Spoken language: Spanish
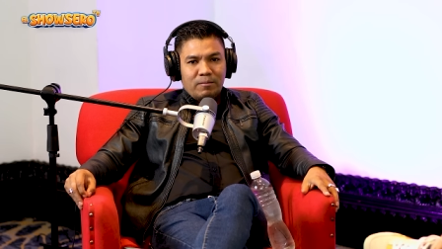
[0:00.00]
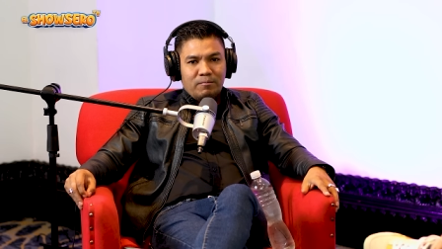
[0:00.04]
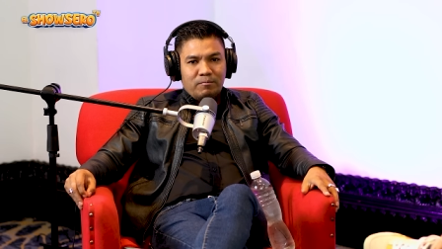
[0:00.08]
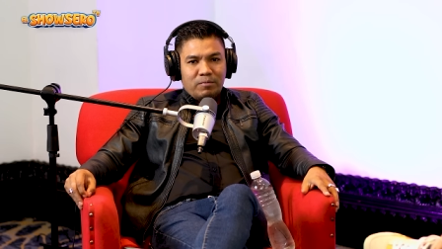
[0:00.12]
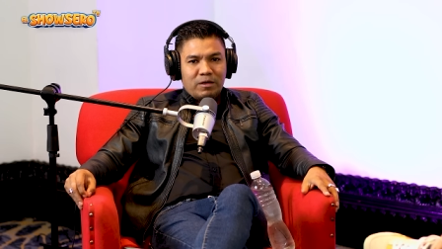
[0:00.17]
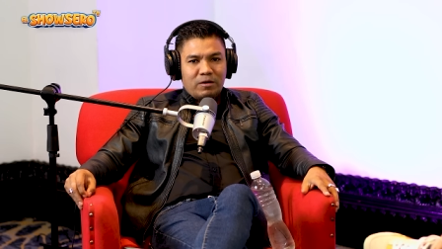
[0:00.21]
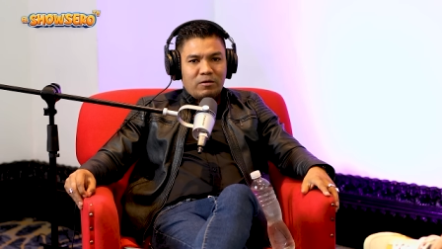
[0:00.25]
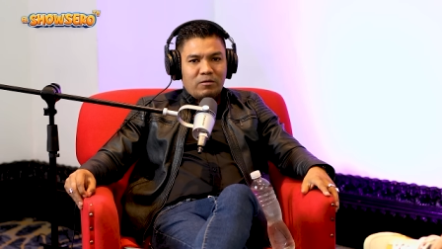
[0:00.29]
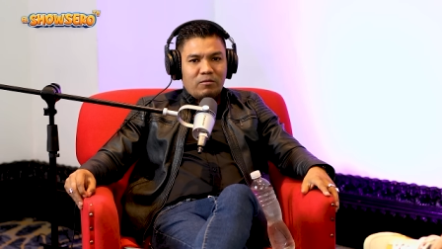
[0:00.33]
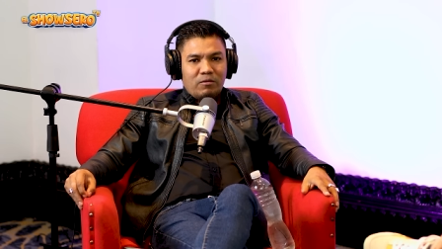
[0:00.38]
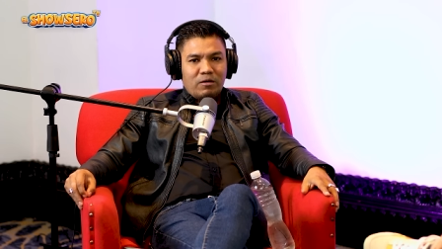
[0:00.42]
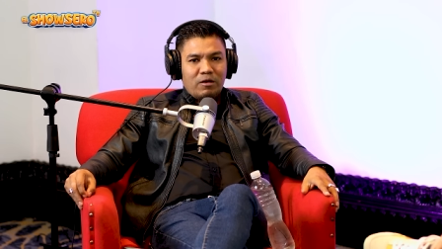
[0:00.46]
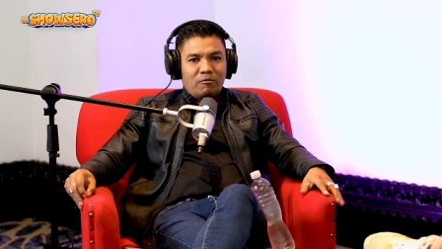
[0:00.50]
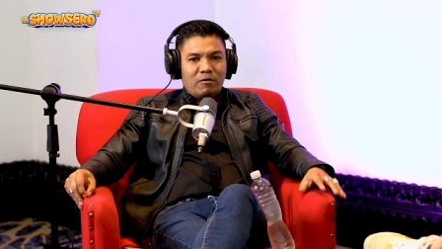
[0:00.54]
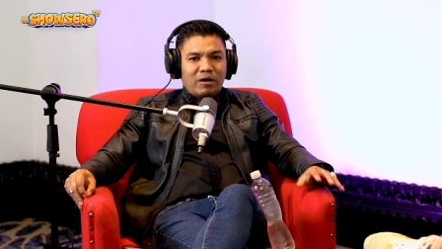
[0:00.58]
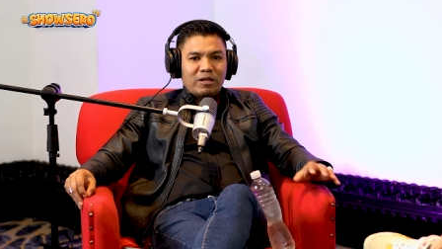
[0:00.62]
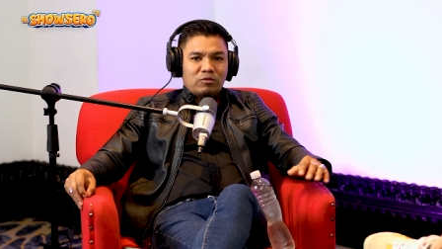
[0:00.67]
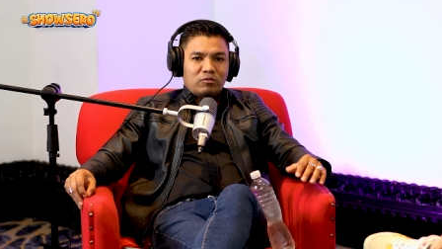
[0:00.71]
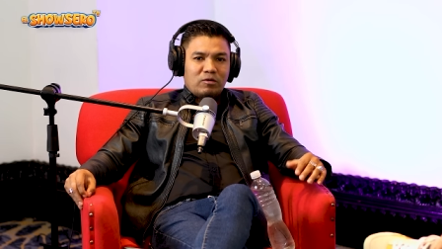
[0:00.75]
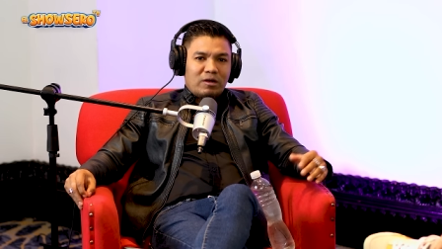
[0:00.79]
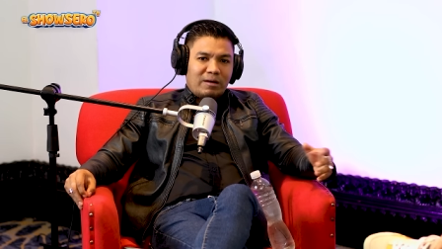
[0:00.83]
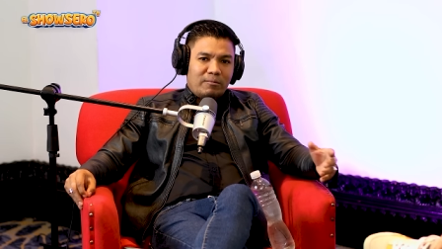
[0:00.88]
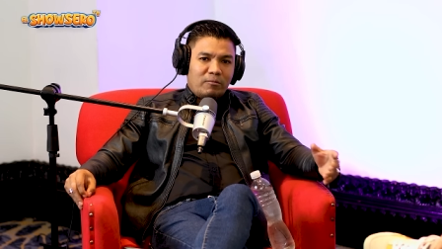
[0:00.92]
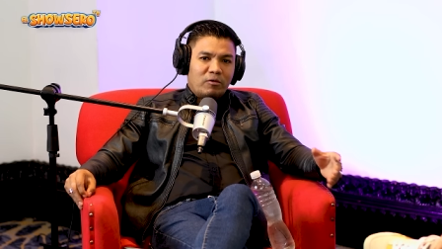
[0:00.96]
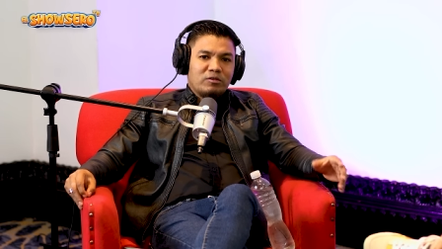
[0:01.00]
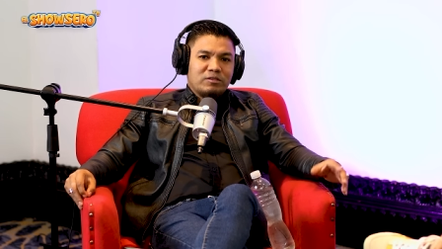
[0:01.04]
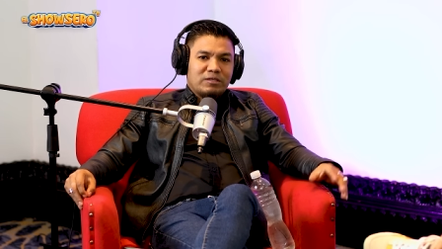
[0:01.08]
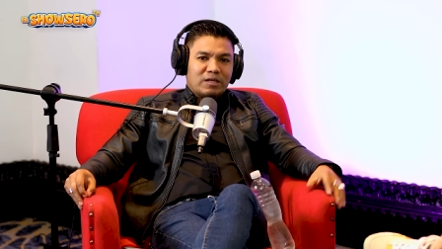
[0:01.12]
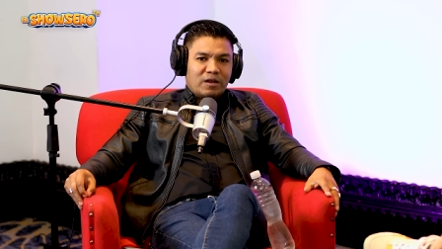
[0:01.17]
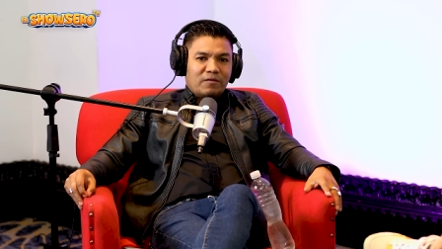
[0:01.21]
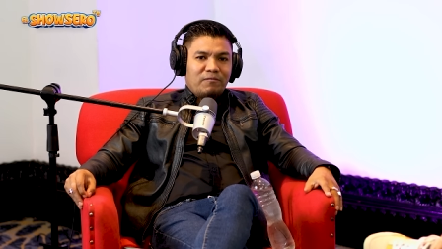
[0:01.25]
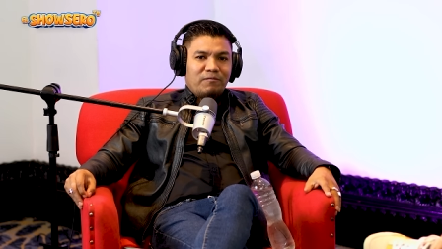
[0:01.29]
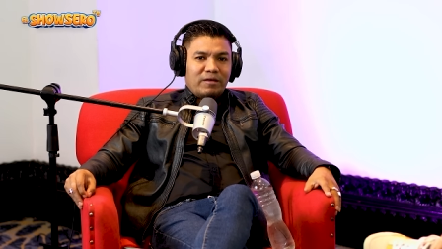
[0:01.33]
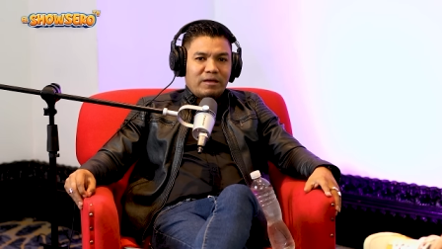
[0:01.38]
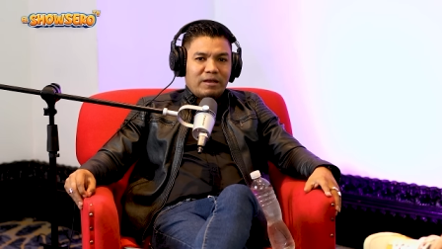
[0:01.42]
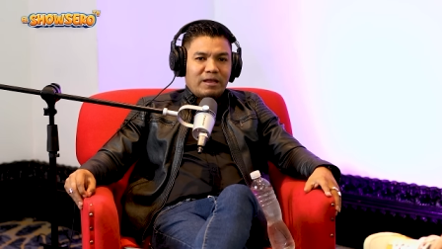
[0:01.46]
Pero en cuanto al amor se
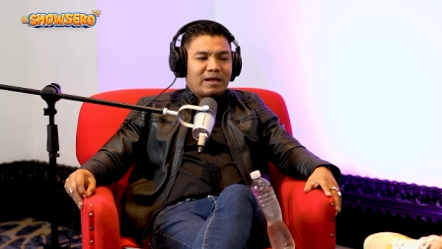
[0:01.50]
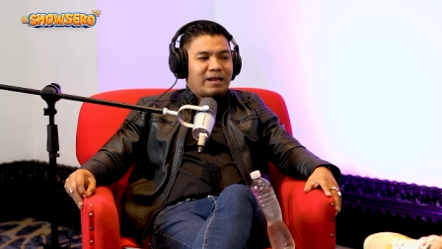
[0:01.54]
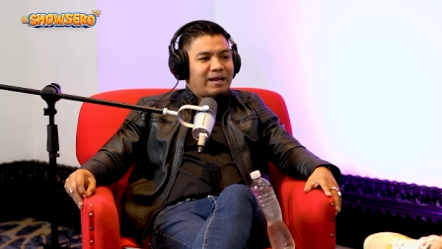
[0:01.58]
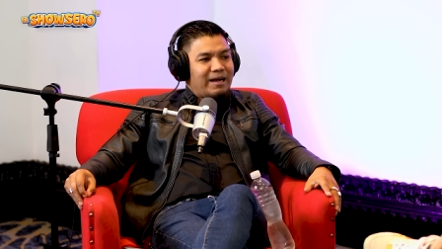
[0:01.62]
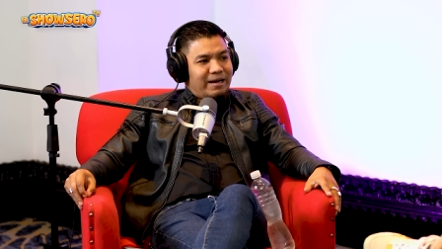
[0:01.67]
refiere,